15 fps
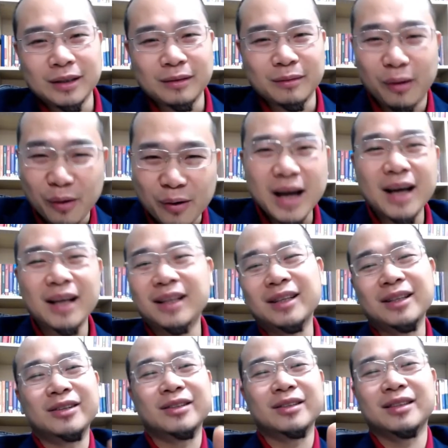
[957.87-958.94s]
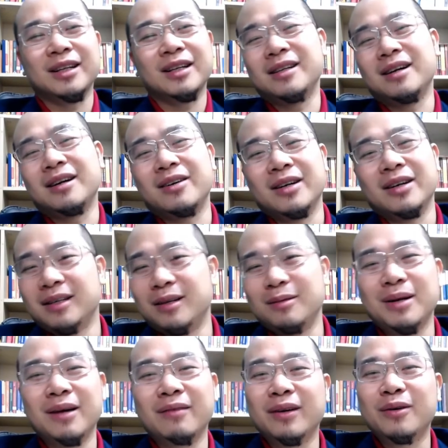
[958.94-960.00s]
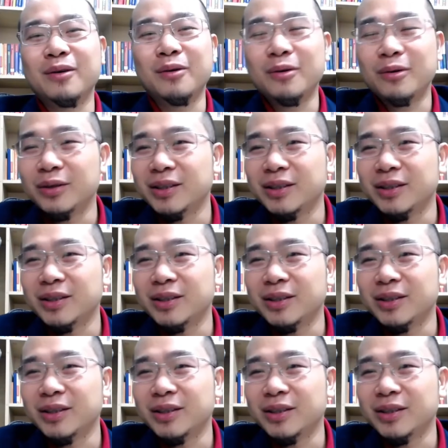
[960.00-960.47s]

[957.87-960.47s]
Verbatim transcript: Và ok, thế thôi, thế không cần phải cố,